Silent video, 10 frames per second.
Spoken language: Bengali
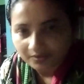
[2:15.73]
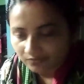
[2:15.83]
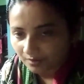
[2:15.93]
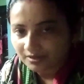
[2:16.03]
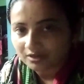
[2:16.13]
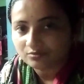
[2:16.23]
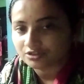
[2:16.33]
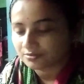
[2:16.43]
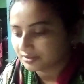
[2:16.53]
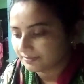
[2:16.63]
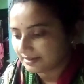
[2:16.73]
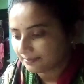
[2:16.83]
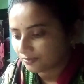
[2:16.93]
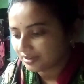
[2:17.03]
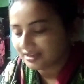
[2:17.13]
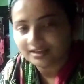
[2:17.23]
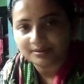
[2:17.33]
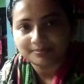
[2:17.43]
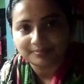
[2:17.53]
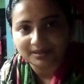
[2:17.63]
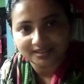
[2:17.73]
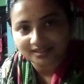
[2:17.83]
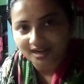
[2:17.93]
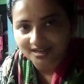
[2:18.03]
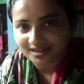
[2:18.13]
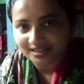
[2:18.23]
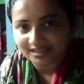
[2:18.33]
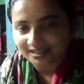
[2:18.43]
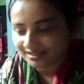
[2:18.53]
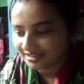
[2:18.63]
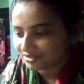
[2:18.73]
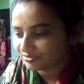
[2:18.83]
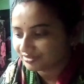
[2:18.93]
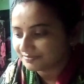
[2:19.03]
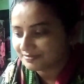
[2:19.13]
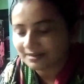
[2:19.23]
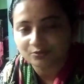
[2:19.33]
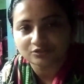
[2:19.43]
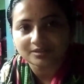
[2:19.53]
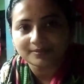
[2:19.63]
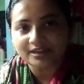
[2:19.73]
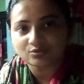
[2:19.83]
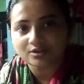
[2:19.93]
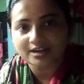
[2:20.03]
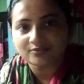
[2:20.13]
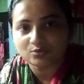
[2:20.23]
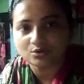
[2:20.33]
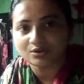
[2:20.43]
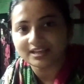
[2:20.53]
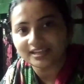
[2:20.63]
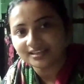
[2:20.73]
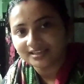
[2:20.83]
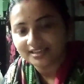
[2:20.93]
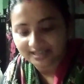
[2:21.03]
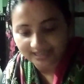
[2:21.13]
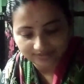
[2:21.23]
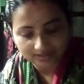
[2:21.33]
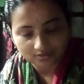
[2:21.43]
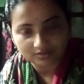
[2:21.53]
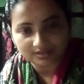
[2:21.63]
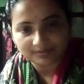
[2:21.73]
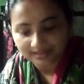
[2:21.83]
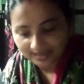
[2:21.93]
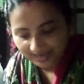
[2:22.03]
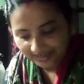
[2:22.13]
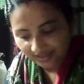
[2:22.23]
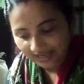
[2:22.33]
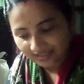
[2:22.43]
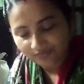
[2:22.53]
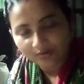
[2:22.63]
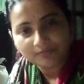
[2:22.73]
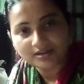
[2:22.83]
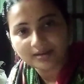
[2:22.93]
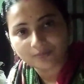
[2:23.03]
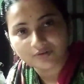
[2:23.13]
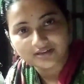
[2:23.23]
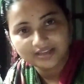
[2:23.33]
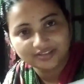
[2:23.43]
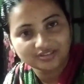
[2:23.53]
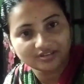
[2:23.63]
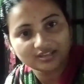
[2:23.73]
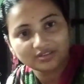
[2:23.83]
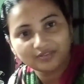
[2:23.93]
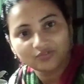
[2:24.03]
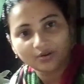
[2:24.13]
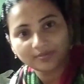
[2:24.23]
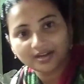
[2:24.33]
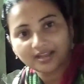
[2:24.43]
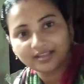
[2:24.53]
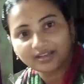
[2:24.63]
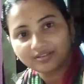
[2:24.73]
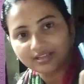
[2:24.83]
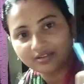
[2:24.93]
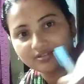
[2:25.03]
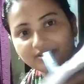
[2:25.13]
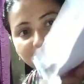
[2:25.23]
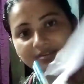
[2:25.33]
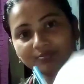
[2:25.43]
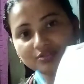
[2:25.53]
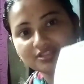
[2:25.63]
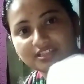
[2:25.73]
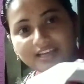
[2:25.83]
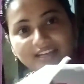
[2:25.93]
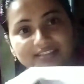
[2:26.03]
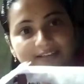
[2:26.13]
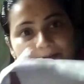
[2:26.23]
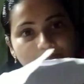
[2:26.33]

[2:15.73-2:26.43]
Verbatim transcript: ফর্মটা এখন বসে বসে ফিল করি মাথা ঠান্ডা রেখে ধীরে সুস্থে ফিল করতে হবে একটুখানি ভুল হলেই ক্যান্সেল করে দেবে এ দেখো একটা ফর্ম ফিল করে নিয়ে এসেছিল কিন্তু এই ফর্মটা না দেখো এ দেখো নিচ দিয়ে পুরো ছিঁড়ে গেছে